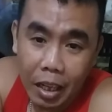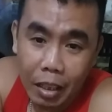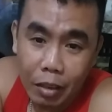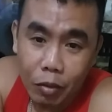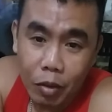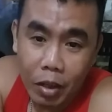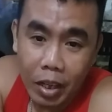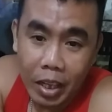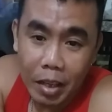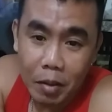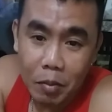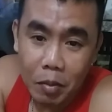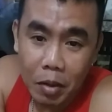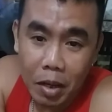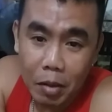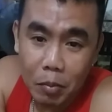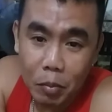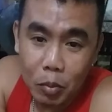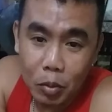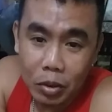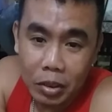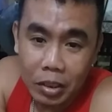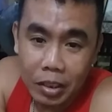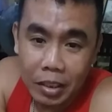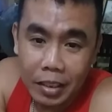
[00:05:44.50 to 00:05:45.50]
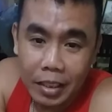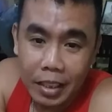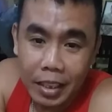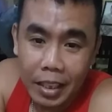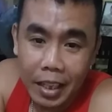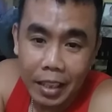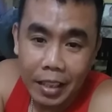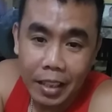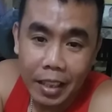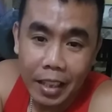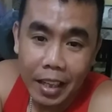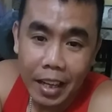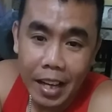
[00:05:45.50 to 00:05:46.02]
Actually mga boss,
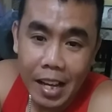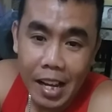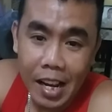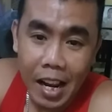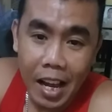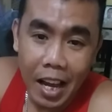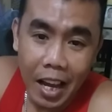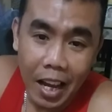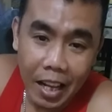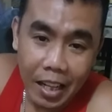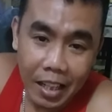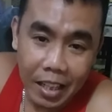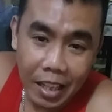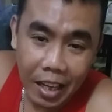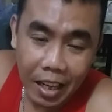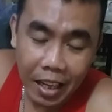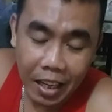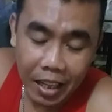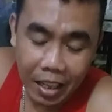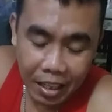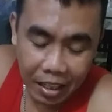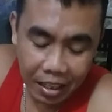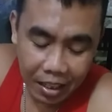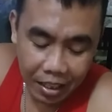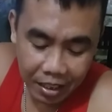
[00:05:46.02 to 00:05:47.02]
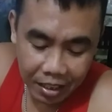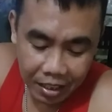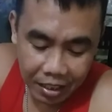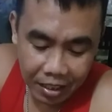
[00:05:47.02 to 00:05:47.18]
hindi natin kailangan ng